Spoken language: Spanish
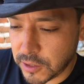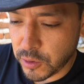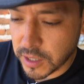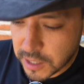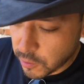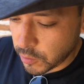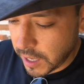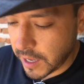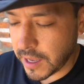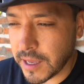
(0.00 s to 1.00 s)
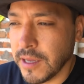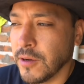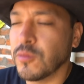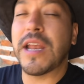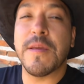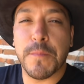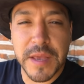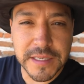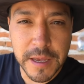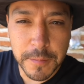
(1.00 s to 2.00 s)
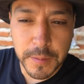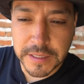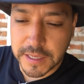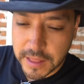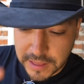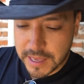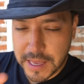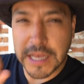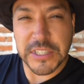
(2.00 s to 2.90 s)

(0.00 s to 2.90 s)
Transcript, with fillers: sino que tienen una, limpieza bastante